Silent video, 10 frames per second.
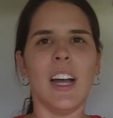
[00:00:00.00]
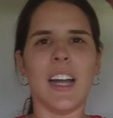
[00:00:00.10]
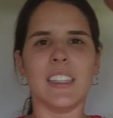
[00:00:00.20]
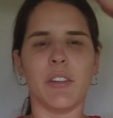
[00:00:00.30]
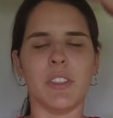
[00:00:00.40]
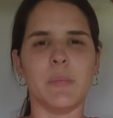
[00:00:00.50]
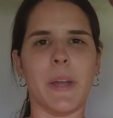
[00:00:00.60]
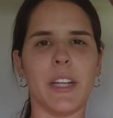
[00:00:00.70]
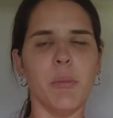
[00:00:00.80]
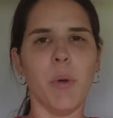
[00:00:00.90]
aí talvez
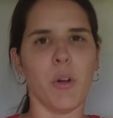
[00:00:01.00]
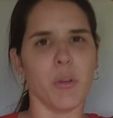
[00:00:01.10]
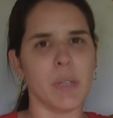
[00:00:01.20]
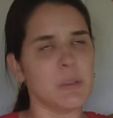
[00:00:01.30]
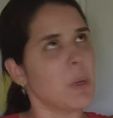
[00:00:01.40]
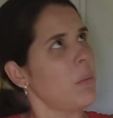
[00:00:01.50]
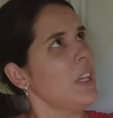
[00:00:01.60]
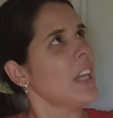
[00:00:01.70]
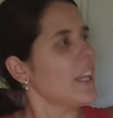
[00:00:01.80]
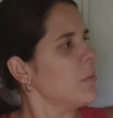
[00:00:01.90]
pegue um pouco. Mas pra
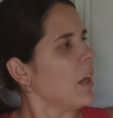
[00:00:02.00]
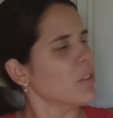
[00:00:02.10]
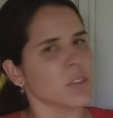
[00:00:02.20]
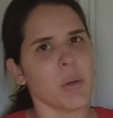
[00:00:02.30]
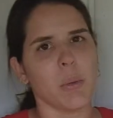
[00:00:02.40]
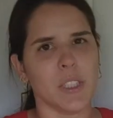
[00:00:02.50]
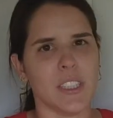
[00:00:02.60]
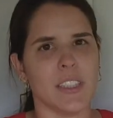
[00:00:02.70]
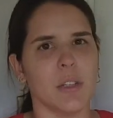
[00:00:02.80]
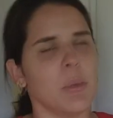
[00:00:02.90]
mim, né, que Marcos
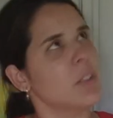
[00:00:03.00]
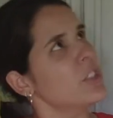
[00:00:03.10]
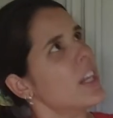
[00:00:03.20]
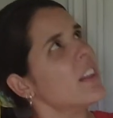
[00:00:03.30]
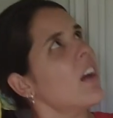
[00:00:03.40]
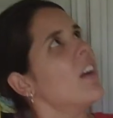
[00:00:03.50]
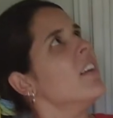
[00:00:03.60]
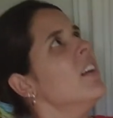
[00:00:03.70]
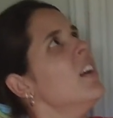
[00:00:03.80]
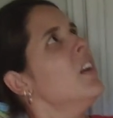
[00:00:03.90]
normalmente senta no Isso. banco
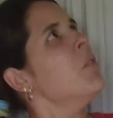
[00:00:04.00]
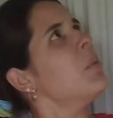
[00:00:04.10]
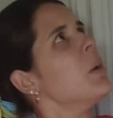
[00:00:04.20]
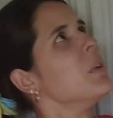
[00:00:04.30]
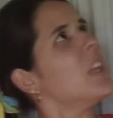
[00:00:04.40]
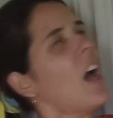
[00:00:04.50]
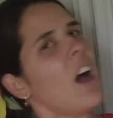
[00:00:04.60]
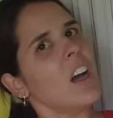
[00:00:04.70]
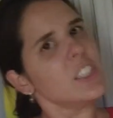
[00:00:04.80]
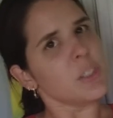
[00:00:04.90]
giratório. Normalmente a Natália
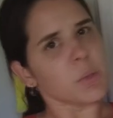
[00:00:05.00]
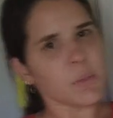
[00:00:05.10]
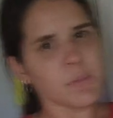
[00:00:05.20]
que usava